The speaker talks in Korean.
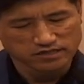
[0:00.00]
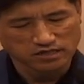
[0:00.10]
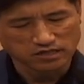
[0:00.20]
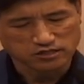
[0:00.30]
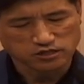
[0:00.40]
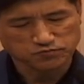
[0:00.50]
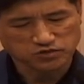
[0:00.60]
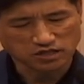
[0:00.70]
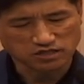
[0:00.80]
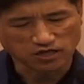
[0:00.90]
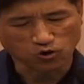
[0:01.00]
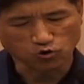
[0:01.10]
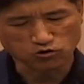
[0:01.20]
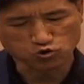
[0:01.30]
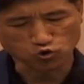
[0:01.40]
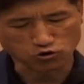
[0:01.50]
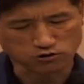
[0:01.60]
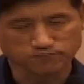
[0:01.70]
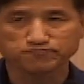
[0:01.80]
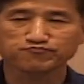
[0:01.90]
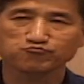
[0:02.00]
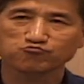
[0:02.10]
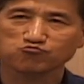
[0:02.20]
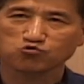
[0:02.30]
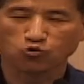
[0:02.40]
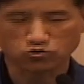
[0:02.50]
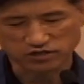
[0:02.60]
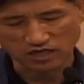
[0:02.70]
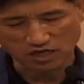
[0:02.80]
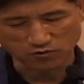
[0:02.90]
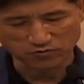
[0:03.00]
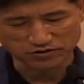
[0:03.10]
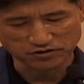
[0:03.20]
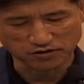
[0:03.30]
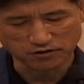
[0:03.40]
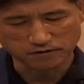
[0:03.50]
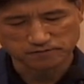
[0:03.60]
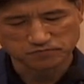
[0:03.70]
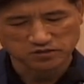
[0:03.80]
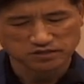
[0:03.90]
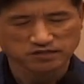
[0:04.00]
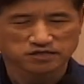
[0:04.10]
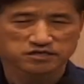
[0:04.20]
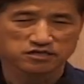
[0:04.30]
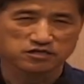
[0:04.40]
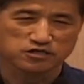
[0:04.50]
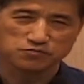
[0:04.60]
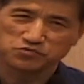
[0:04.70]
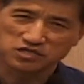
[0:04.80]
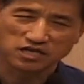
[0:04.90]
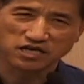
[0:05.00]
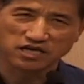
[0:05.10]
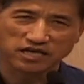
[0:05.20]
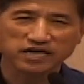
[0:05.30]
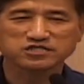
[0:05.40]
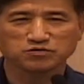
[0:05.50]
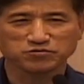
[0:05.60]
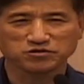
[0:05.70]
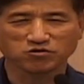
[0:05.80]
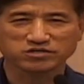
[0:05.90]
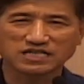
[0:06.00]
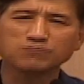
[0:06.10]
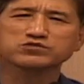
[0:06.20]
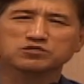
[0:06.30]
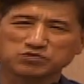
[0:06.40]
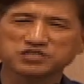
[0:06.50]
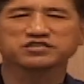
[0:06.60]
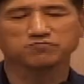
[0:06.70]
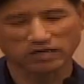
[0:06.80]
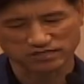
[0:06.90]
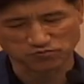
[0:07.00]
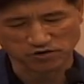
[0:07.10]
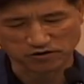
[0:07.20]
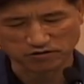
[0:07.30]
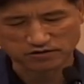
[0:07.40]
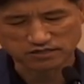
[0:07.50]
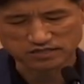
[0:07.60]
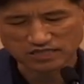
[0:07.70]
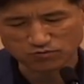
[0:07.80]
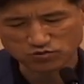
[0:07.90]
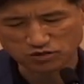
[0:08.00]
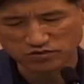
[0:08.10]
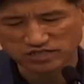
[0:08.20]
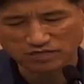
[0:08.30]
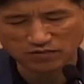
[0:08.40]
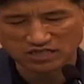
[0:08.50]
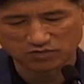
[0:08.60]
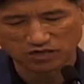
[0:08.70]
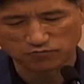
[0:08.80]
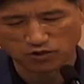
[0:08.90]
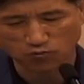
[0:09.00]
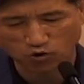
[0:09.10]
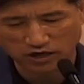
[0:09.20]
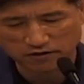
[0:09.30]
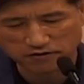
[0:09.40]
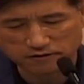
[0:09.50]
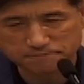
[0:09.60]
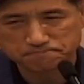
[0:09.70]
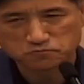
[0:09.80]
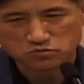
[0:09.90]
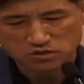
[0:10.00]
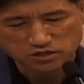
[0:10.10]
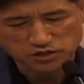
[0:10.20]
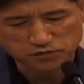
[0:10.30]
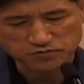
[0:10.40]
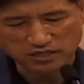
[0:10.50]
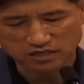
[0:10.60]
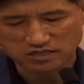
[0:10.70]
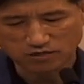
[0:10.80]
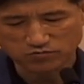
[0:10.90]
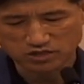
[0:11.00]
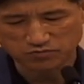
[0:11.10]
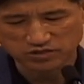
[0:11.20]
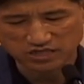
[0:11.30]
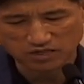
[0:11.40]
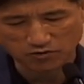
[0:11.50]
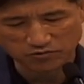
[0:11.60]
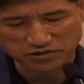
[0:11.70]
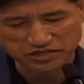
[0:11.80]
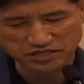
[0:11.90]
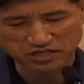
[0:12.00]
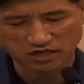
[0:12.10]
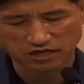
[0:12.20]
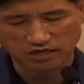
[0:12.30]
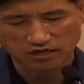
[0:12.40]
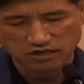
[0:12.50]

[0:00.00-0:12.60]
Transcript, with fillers: 10장 어, 내용을 조금 고찰해 보면요. 그 10장의 핵심은요. 32절 말씀이에요. 그 32절 말씀을 함께 볼까요? 10장 32절에 보면 이렇게